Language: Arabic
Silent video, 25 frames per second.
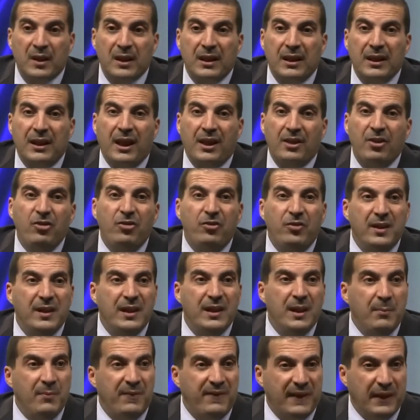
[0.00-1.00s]
يعيش في
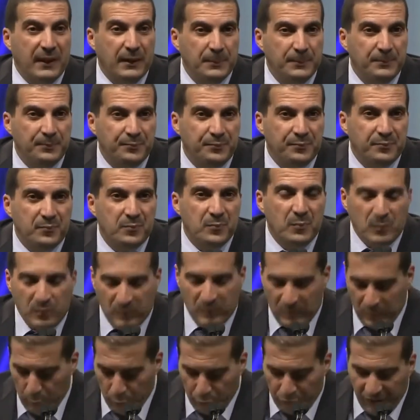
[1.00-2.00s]
النمسا
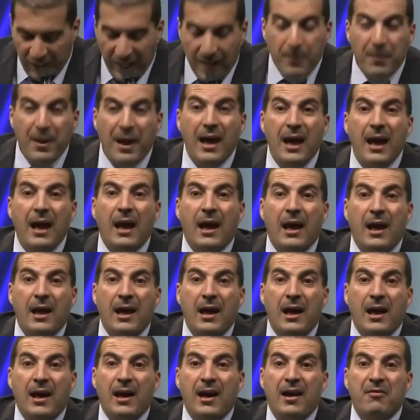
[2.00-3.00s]
اسامه
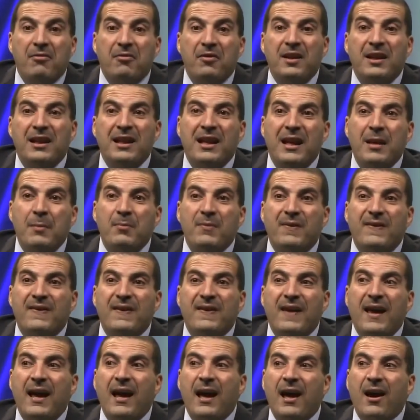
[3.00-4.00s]
آه في
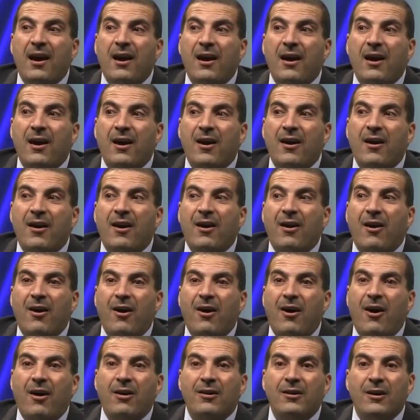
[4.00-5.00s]
النمسا آه
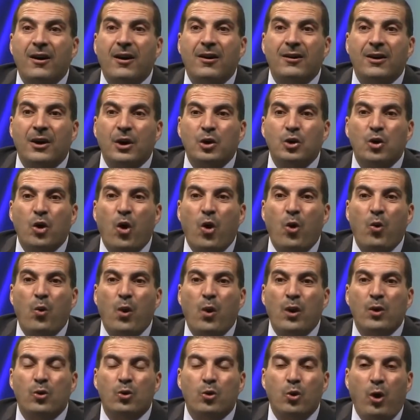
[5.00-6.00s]
قرر ان هو
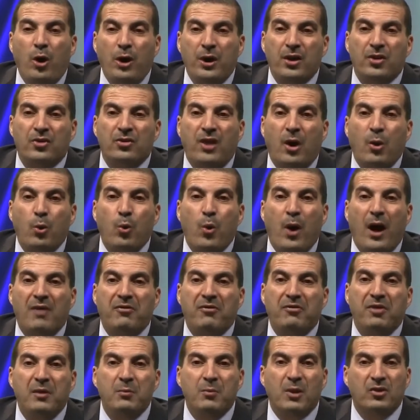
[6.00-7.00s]
يروح يتطوع
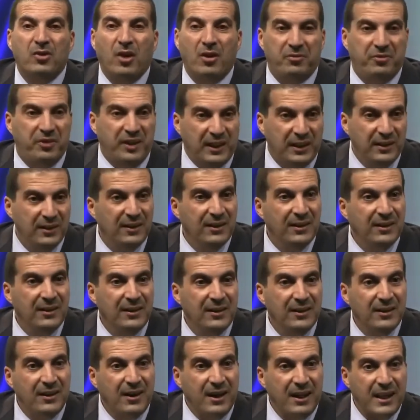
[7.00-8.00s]
في المطافي
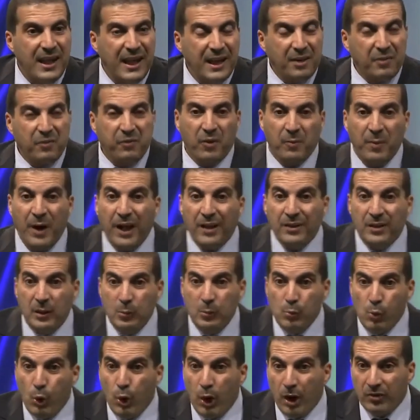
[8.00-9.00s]
هناك في بعض
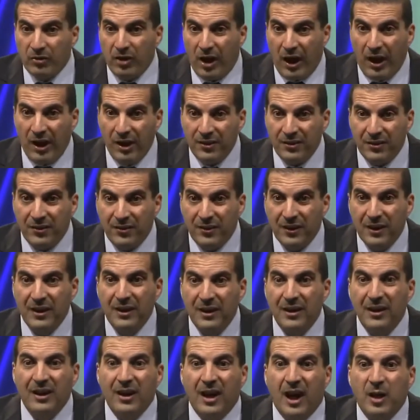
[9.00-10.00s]
المقاطعات
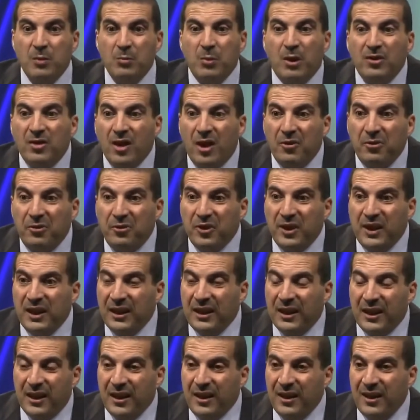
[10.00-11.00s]

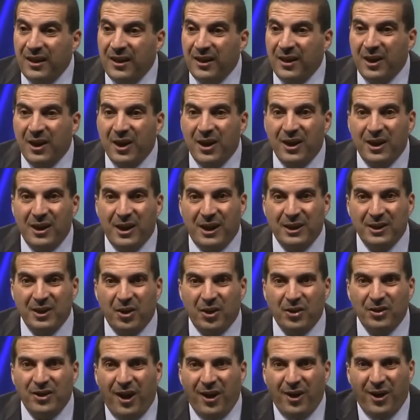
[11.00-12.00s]
المطافي آه، يعني
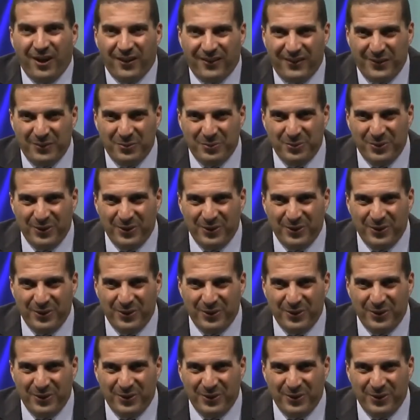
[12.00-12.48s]
قطاع خاص